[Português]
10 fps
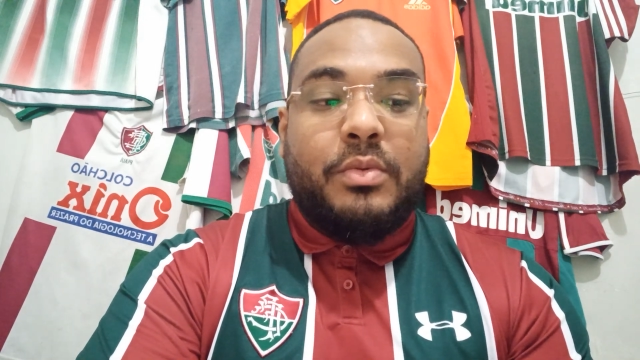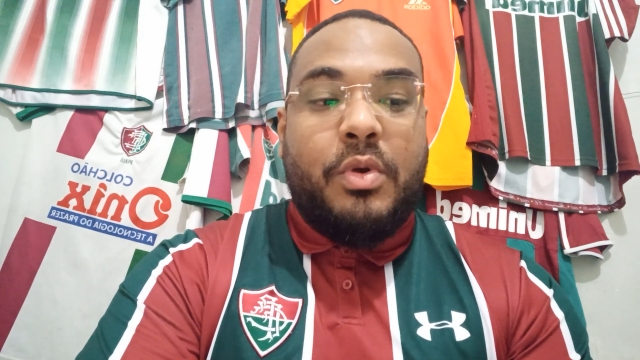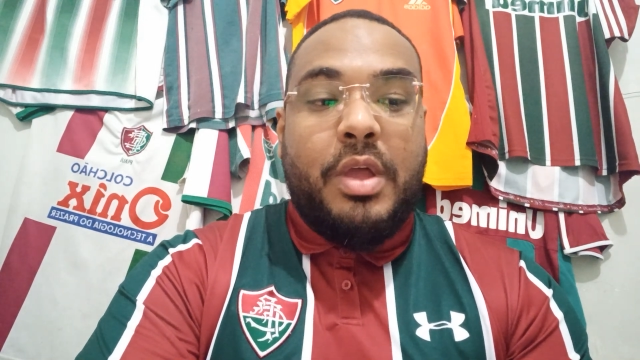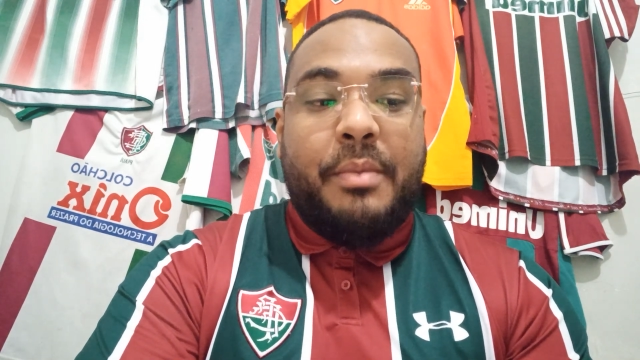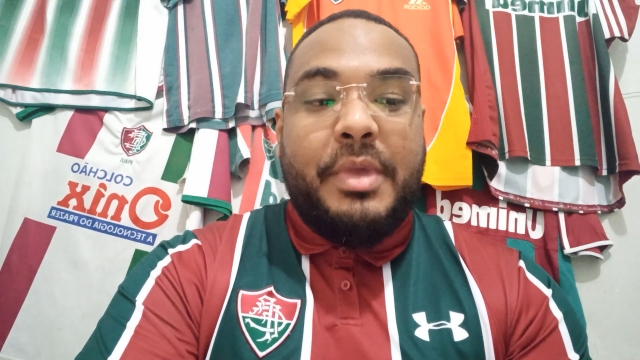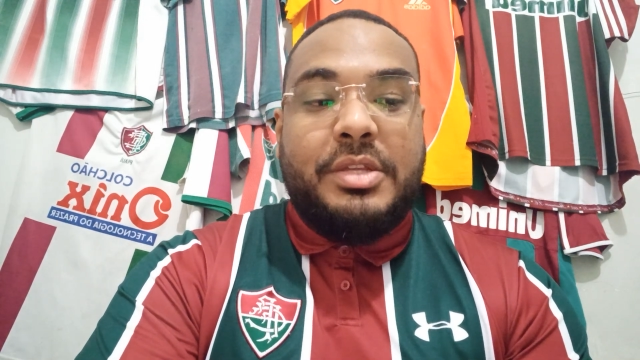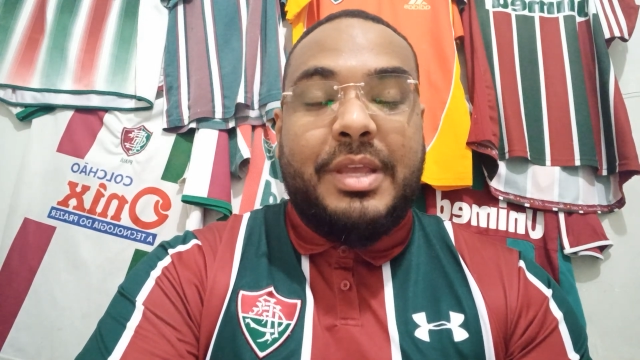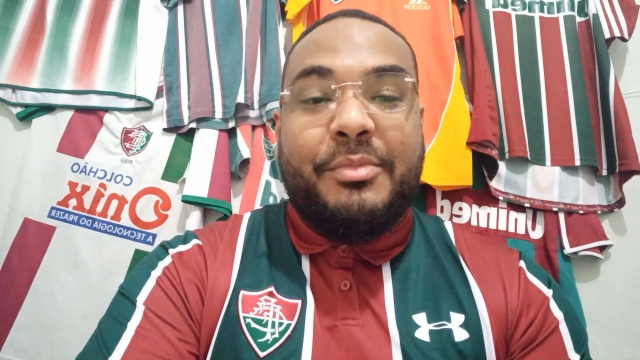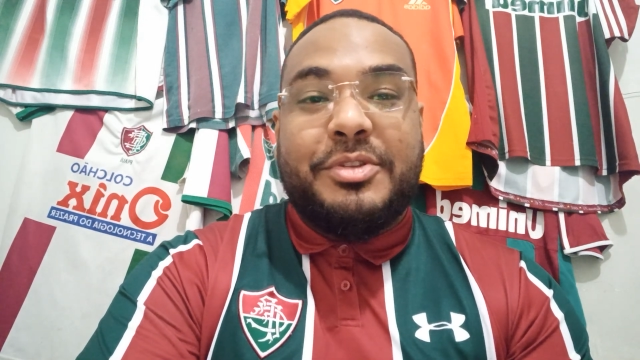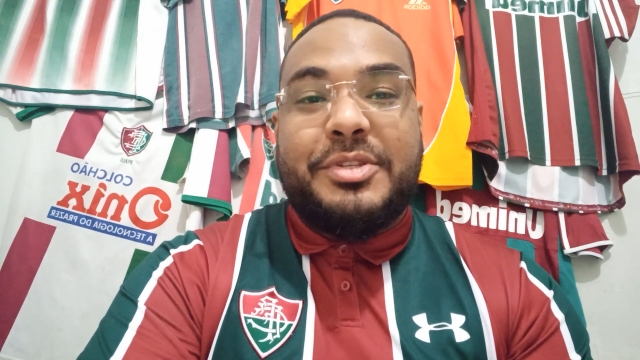Um gol realmente
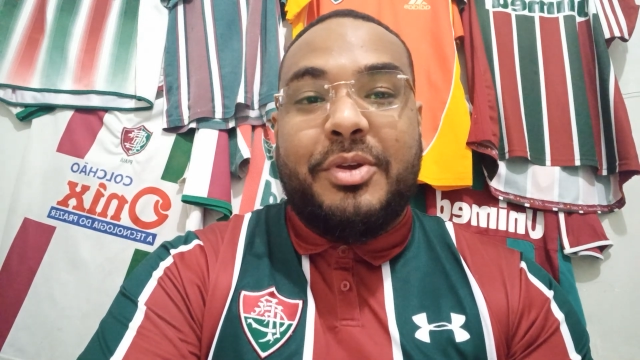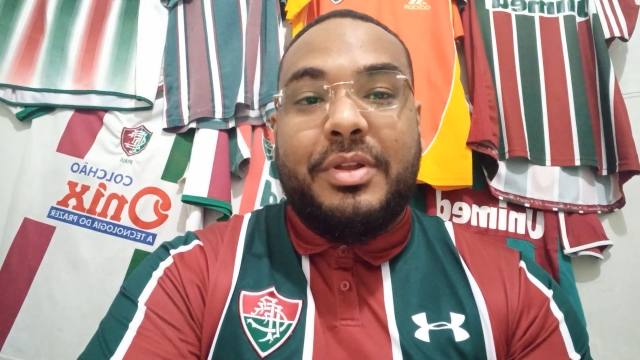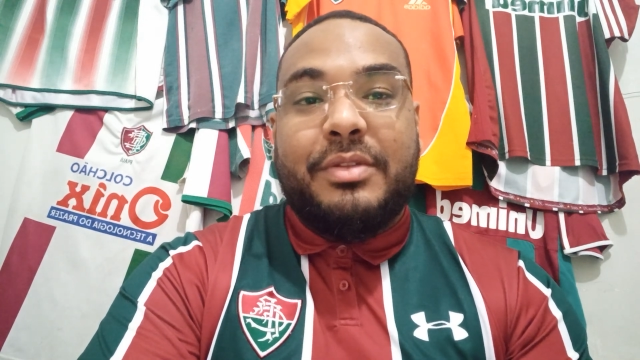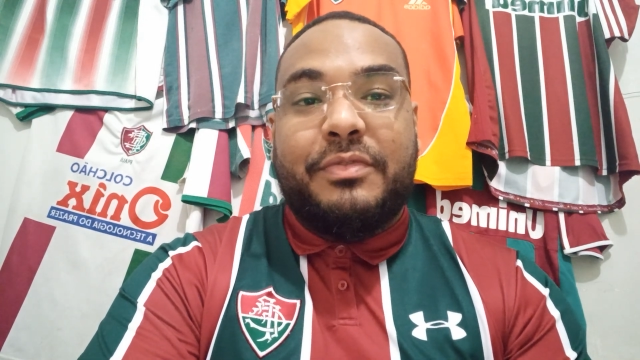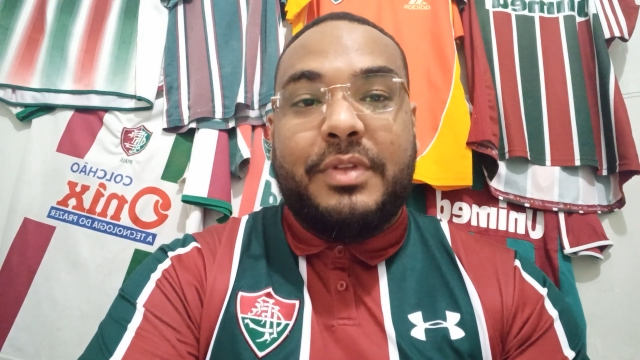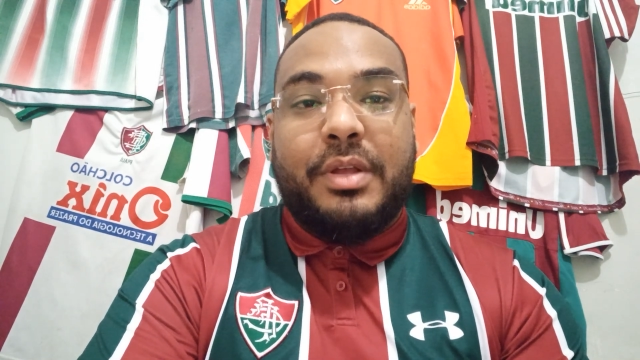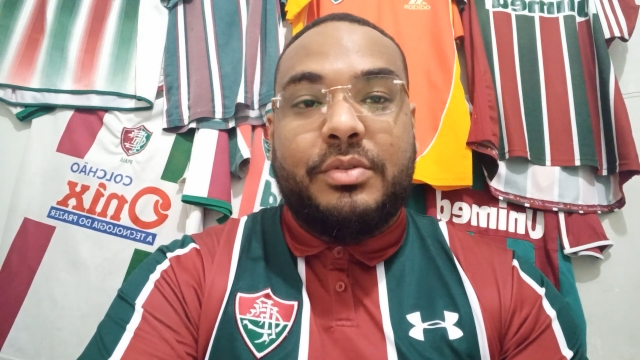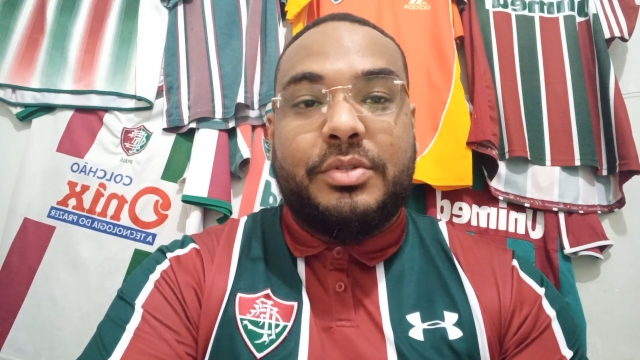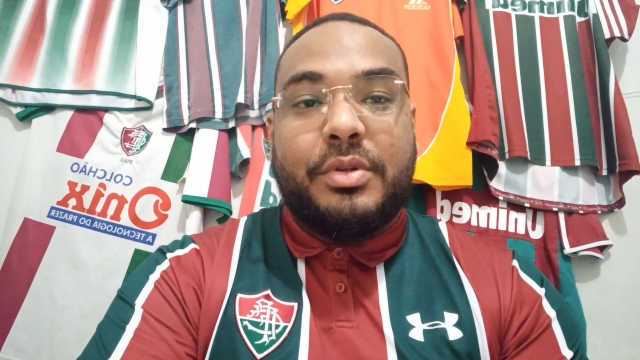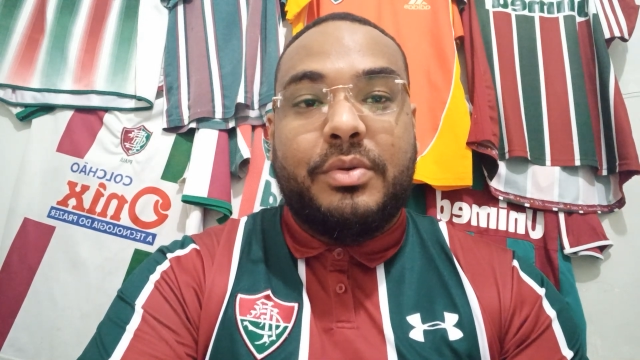que emociona no final
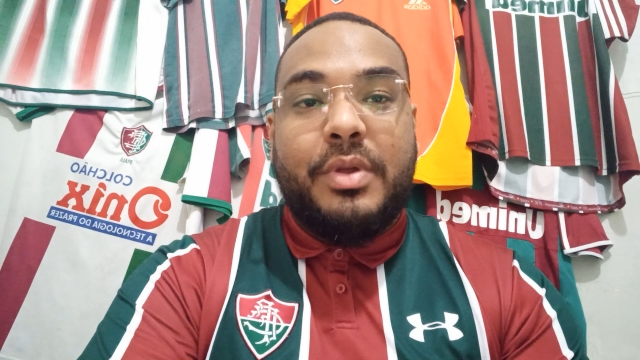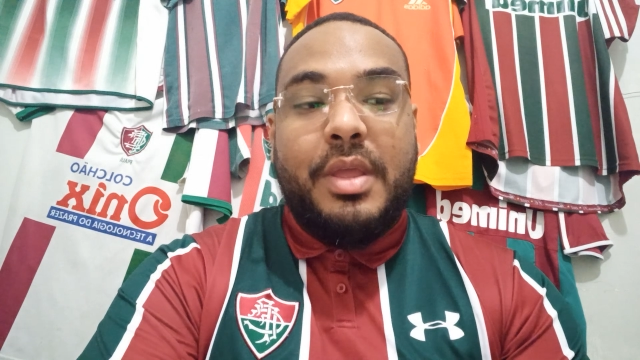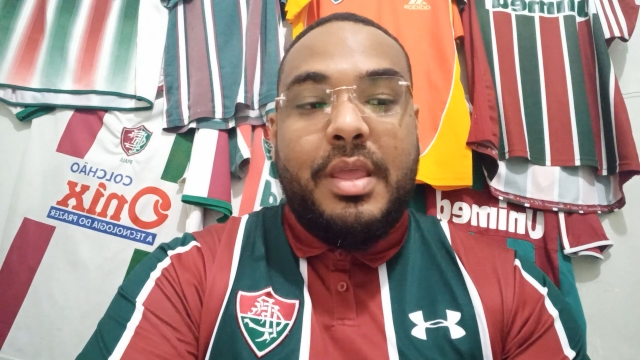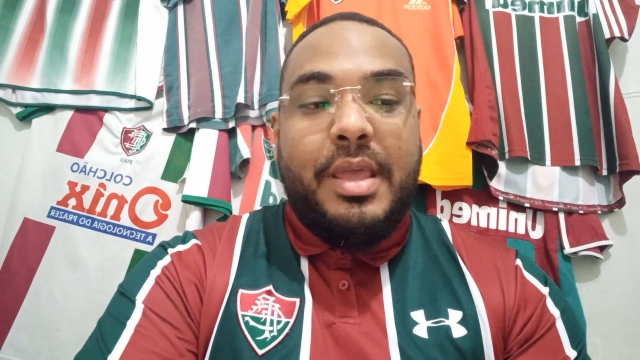do jogo.